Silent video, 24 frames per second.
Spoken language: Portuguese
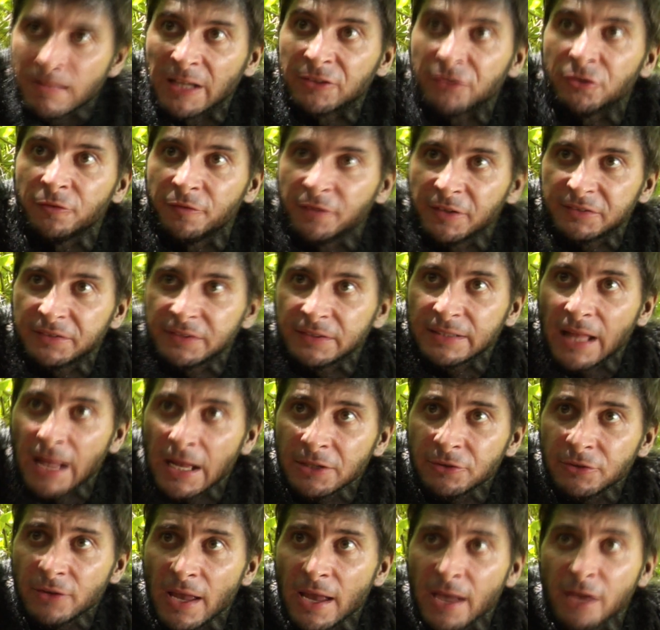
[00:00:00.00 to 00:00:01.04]
A
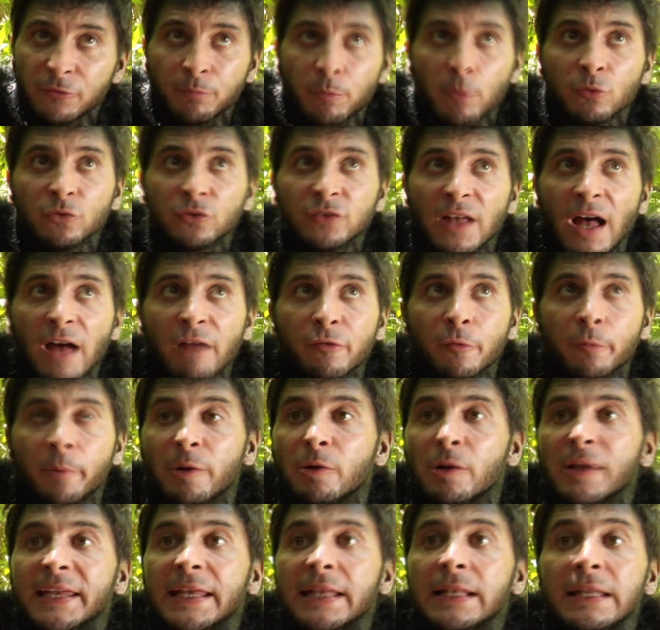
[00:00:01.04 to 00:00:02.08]
diversidade é responsável
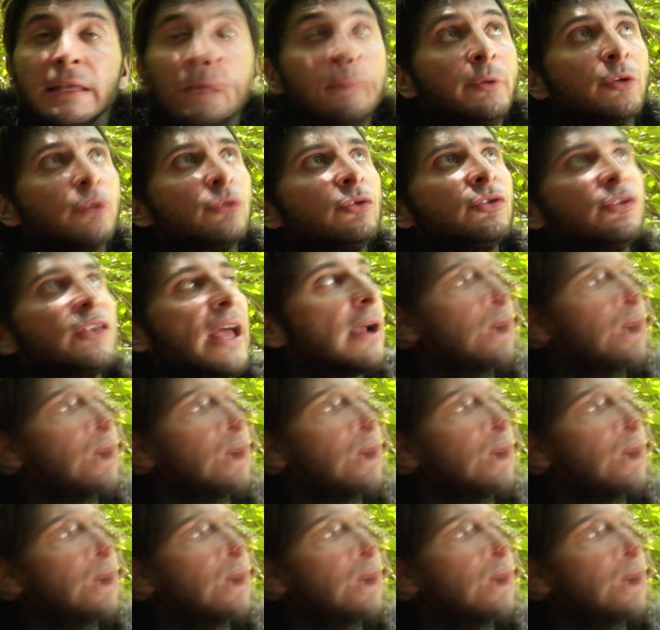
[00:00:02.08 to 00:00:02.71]
pelo equilíbrio dos